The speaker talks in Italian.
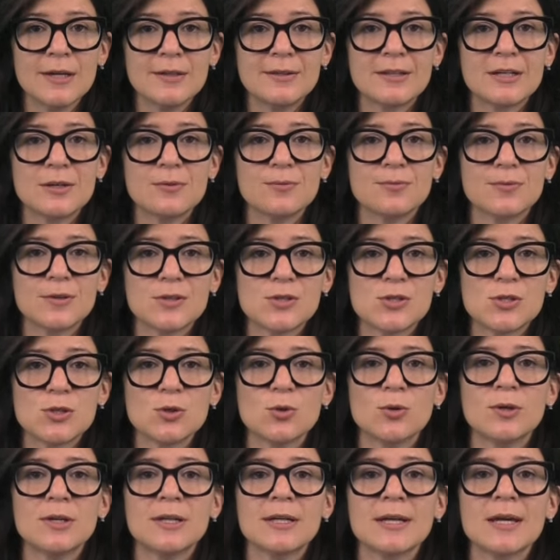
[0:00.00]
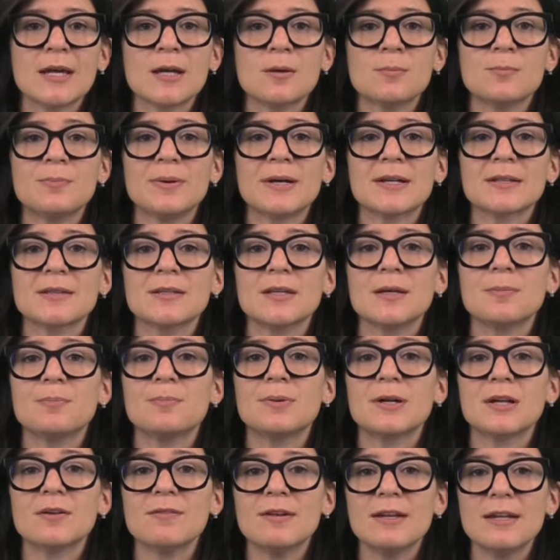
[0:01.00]
tre infezioni in gran parte
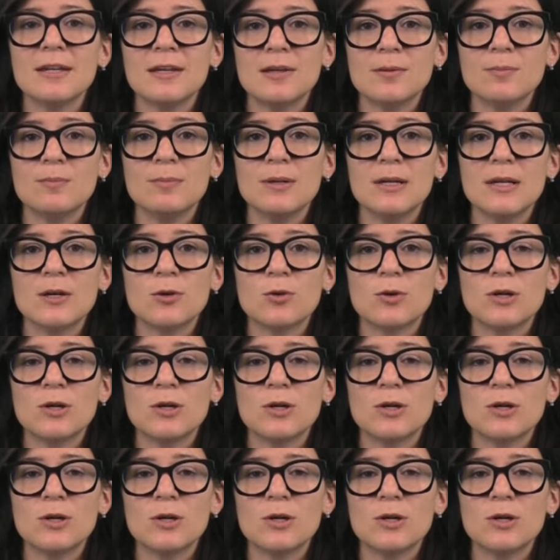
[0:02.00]
prevenibili